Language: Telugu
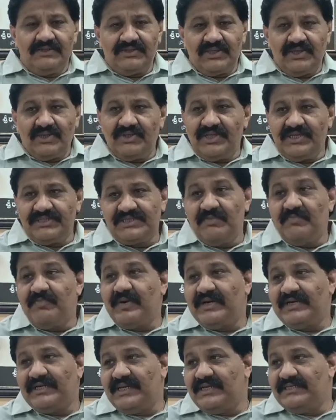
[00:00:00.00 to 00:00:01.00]
తెలుగుదేశం
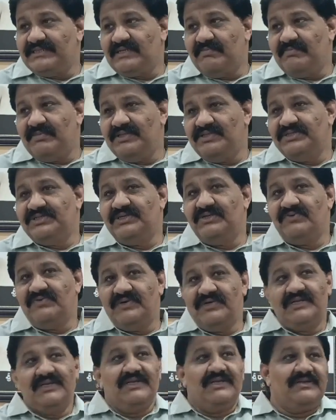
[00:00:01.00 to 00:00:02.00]
పార్టీకి
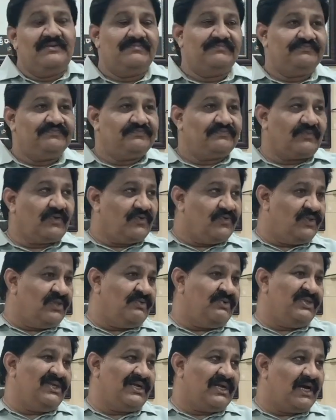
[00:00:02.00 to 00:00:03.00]
సంబంధించినటువంటి
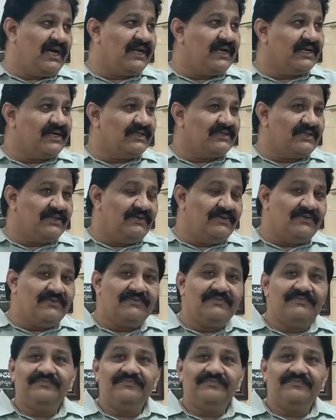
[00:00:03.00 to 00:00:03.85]
కొంతమంది కార్యకర్తలు